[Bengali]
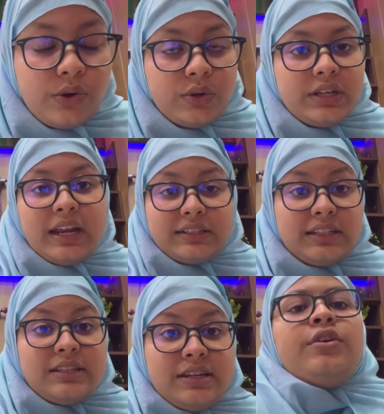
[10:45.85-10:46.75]
কঠিন একটা
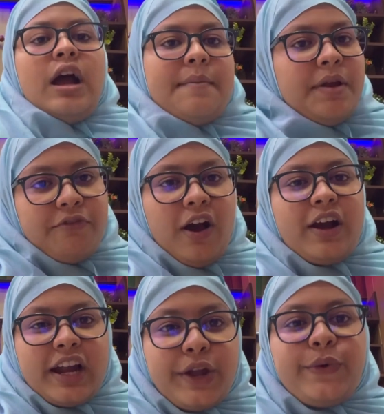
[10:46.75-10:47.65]
জিনিস আমি
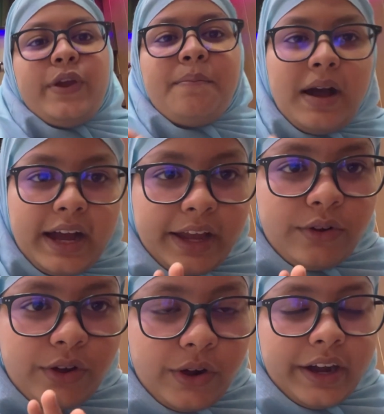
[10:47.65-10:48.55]
ব্লগার নই মা
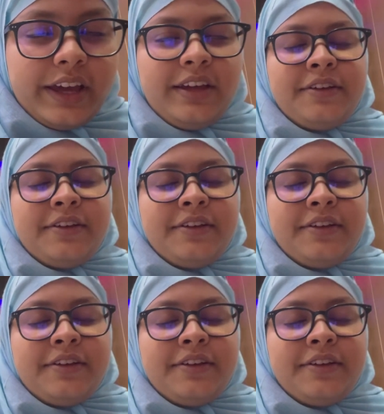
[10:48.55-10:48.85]
এগুলো করে